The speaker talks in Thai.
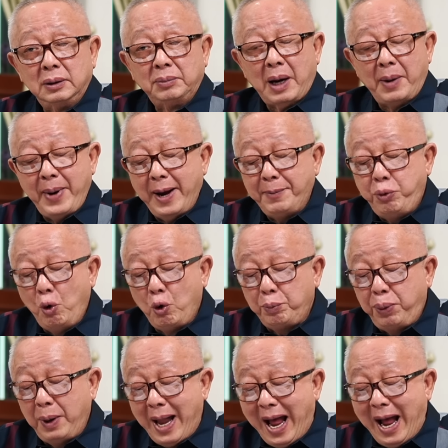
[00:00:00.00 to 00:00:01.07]
ประเภทพูด
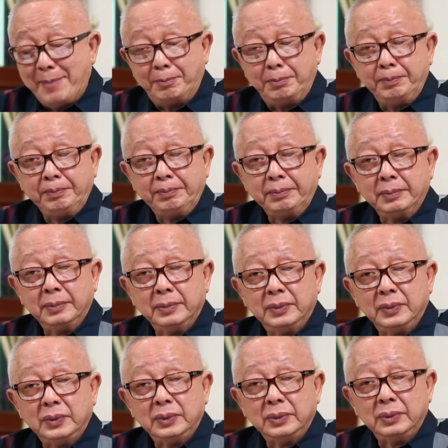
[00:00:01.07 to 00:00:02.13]
พล่าม
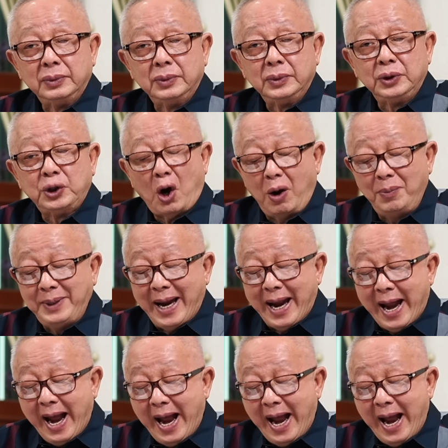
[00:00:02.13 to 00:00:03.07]
จอมแถ